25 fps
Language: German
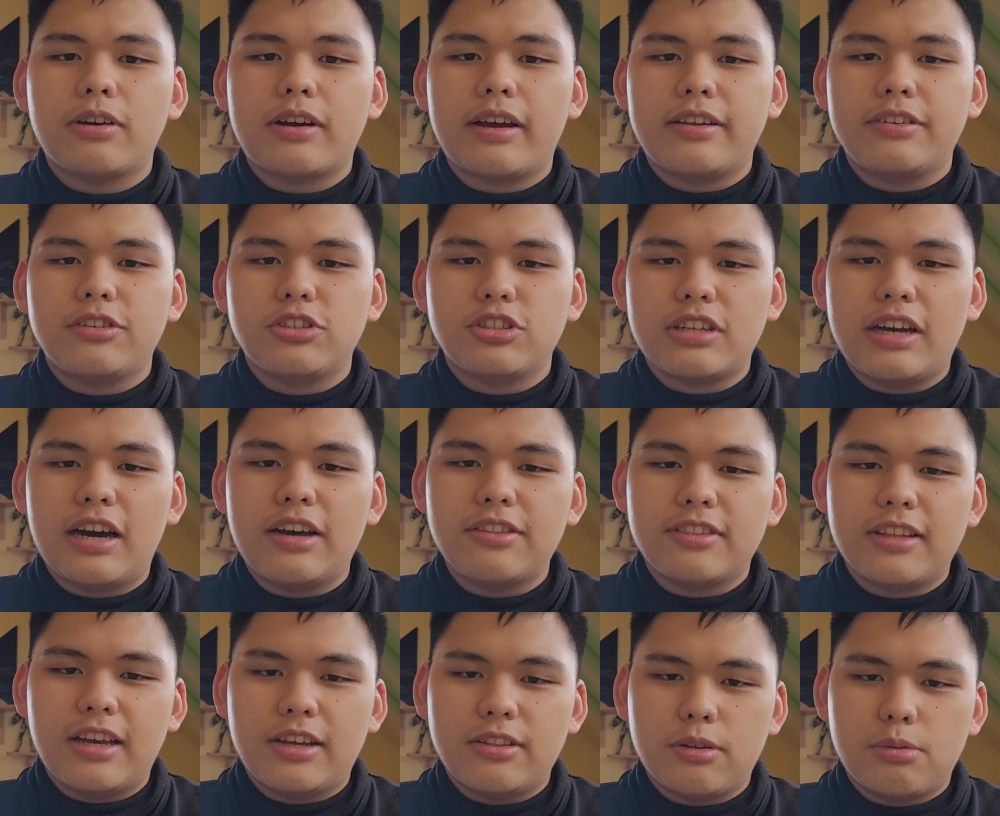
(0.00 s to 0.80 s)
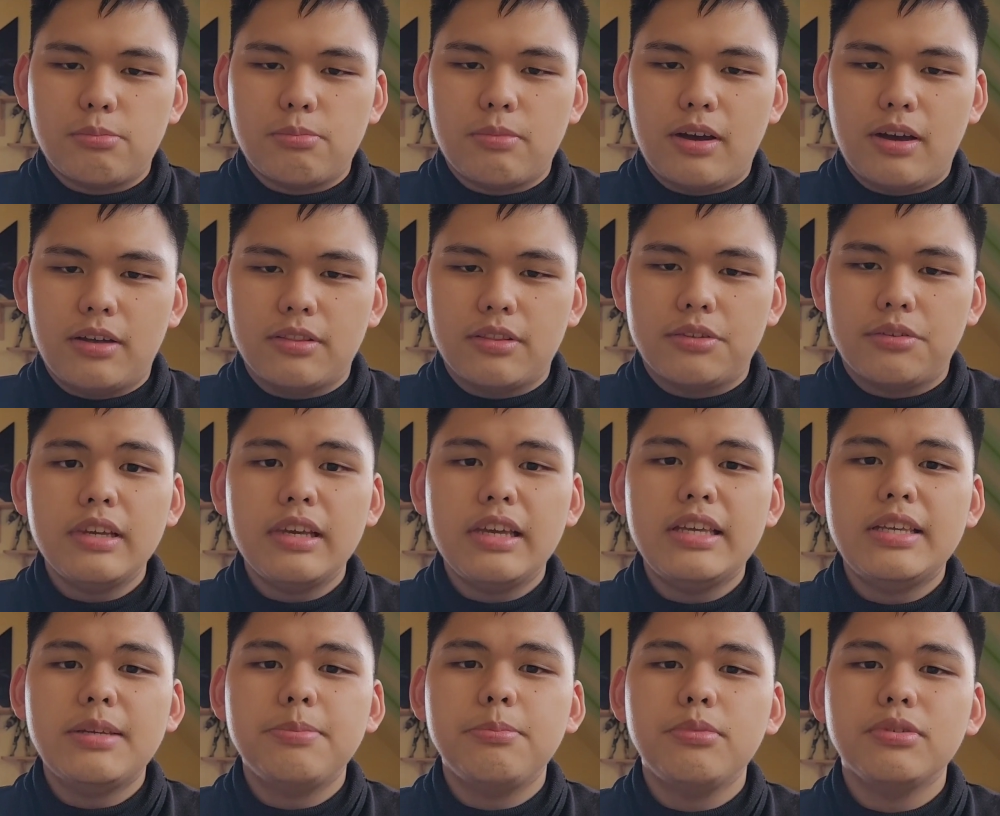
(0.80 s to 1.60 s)
noch kein Startdatum hat.
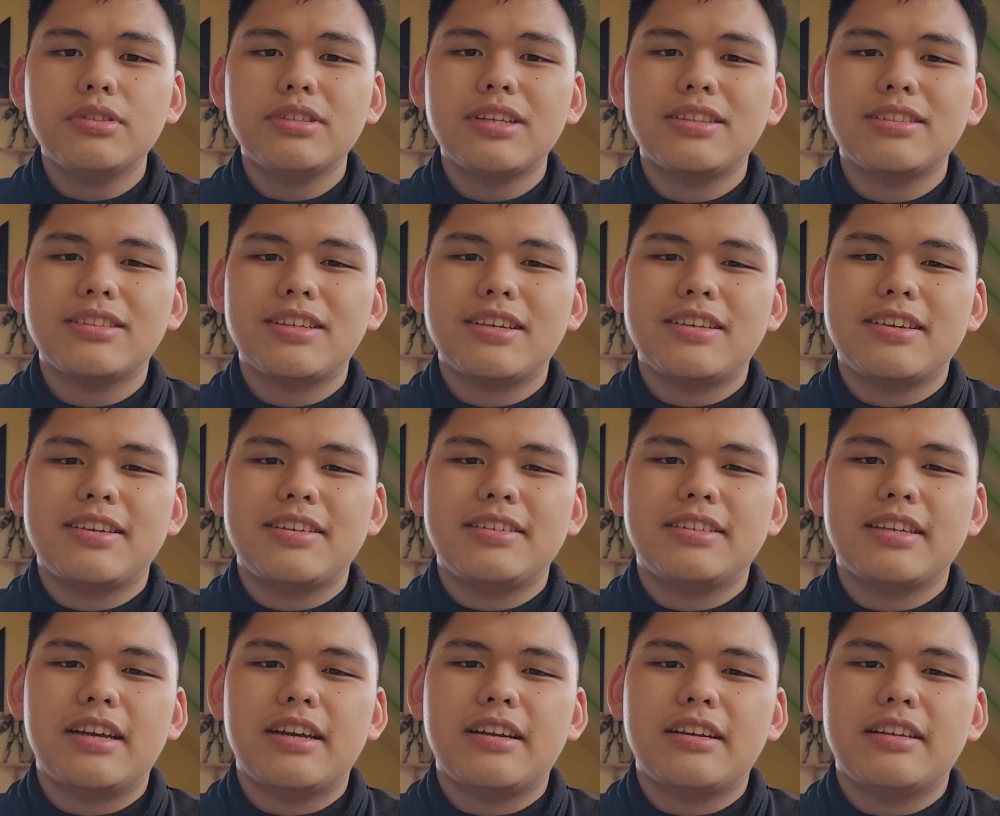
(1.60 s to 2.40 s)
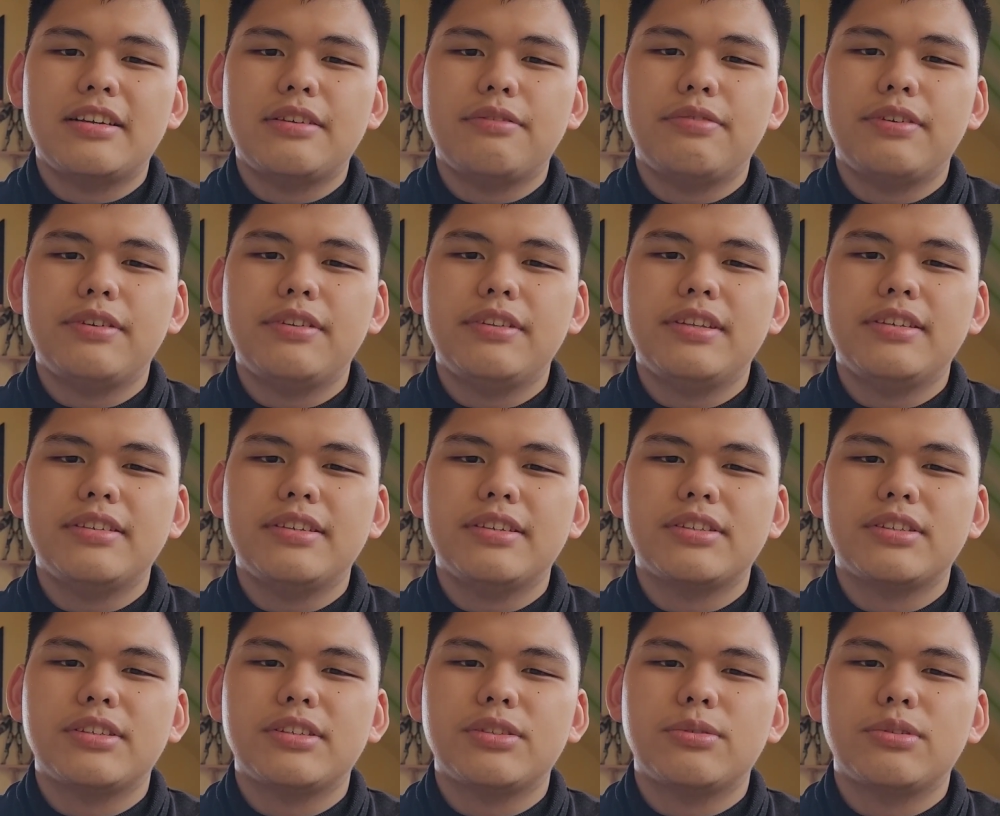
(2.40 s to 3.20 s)
Ich muss tatsächlich sagen, ich finde
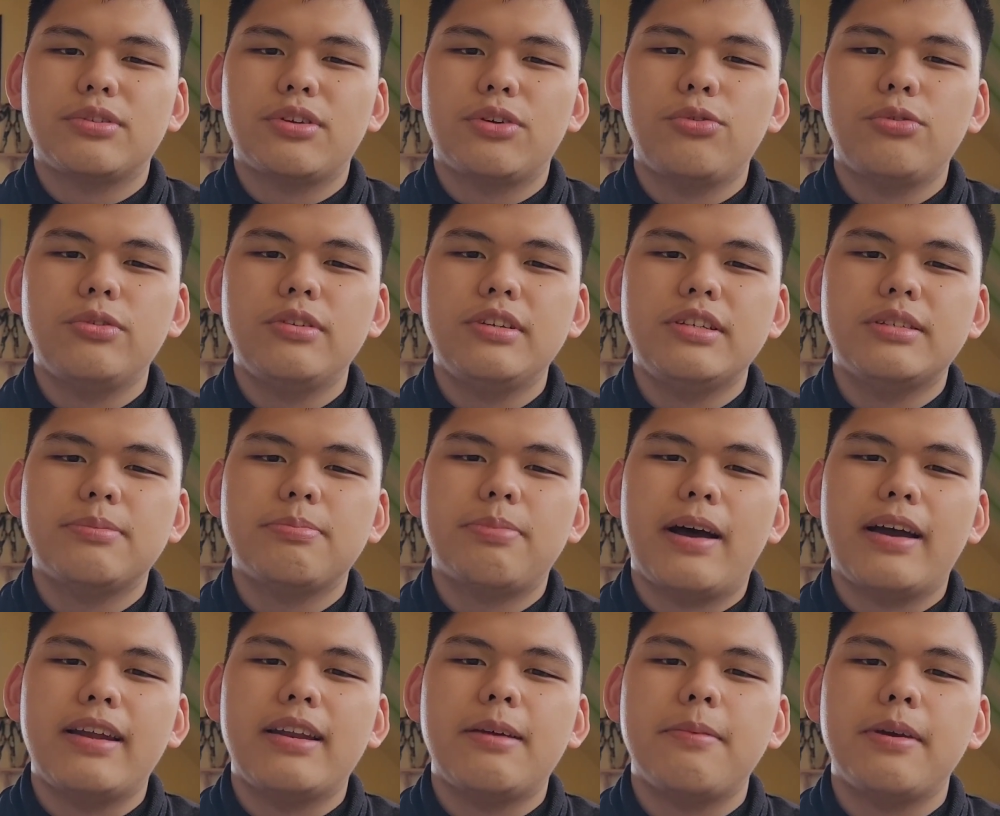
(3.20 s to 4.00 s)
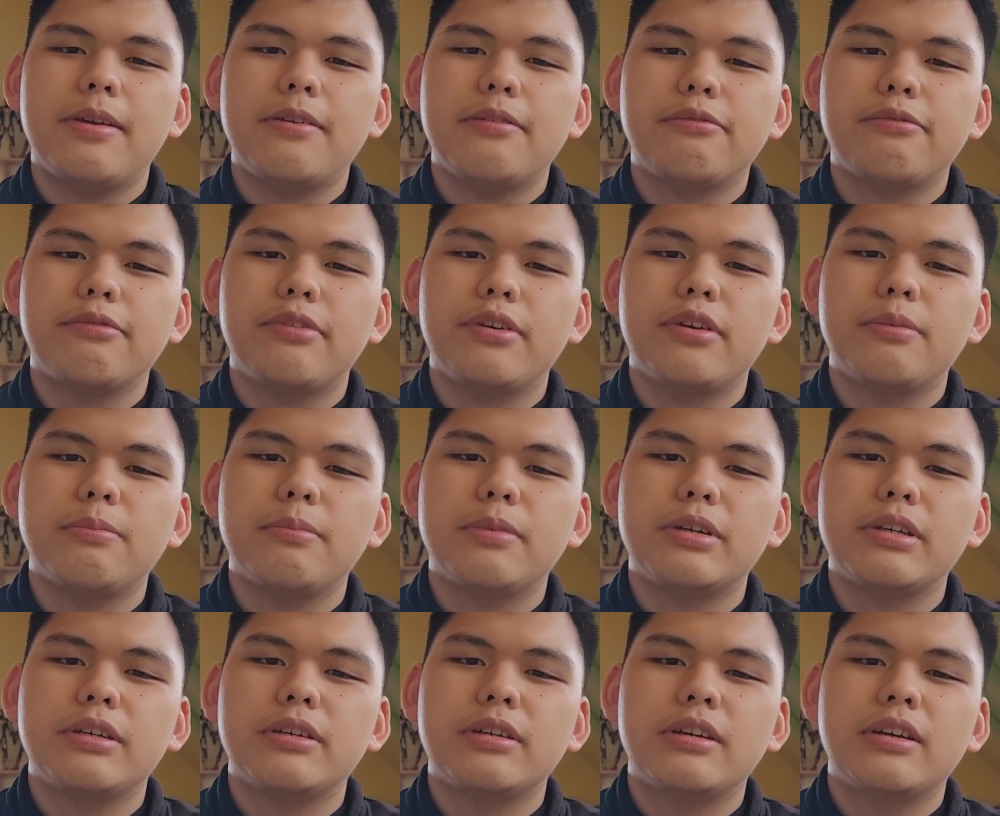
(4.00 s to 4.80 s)
diese Sony
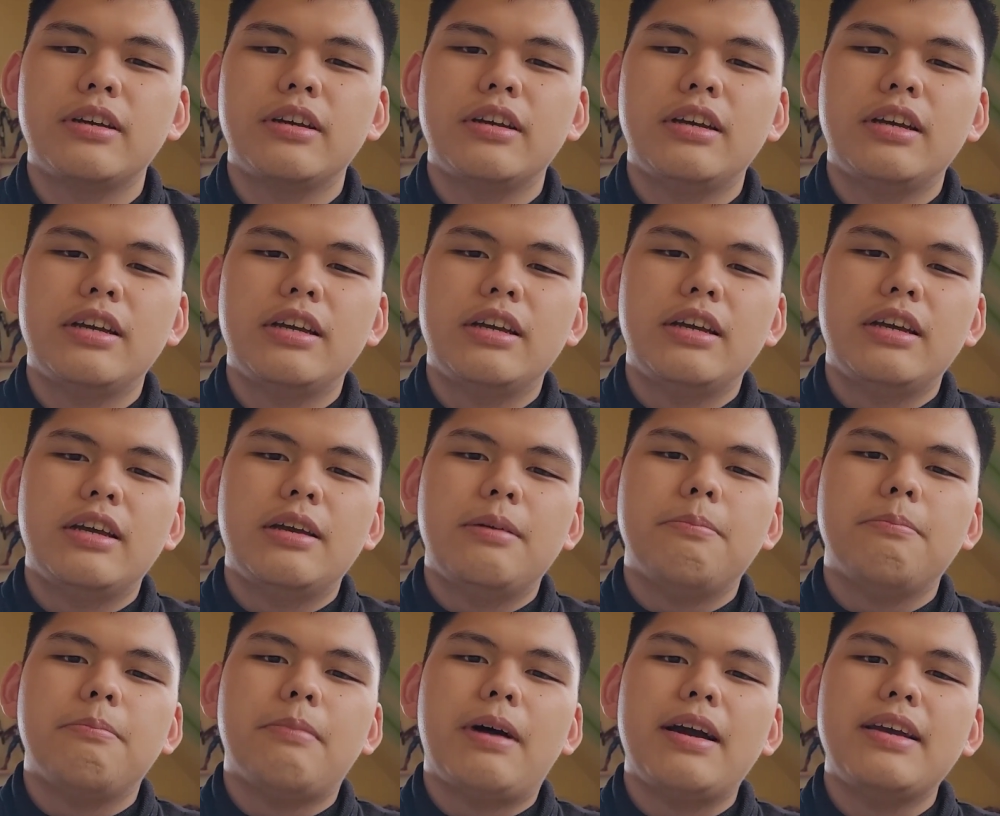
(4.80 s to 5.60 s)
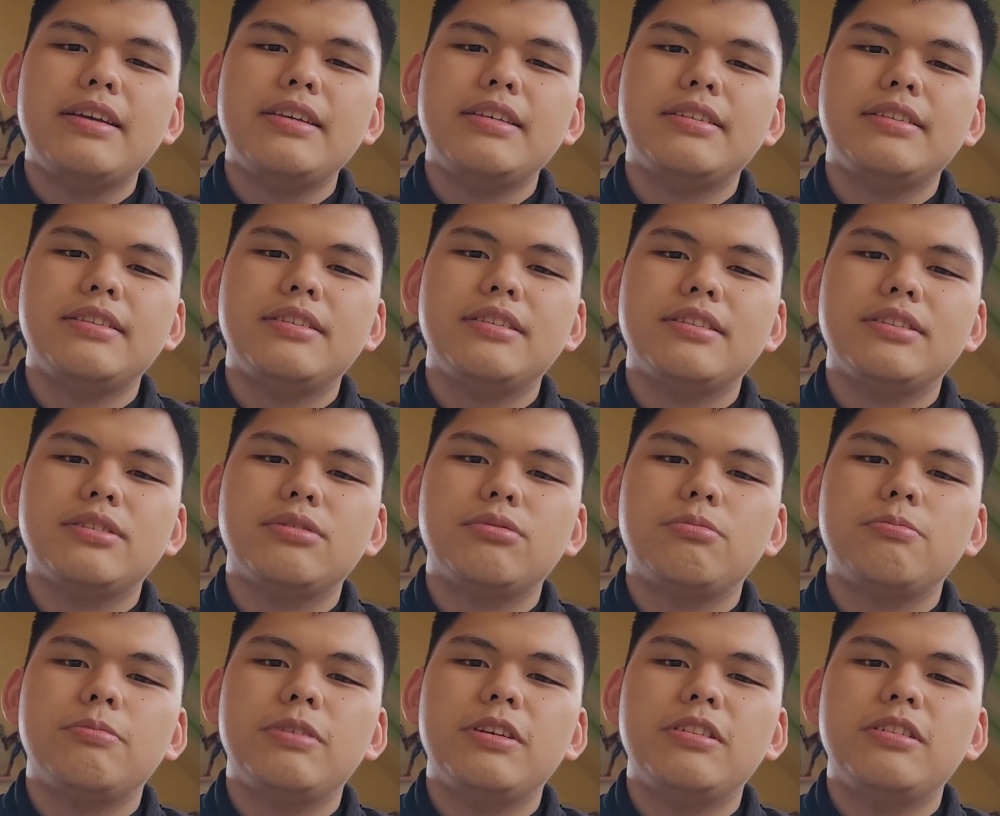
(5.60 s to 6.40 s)
Spider-Man-Filme meistens nur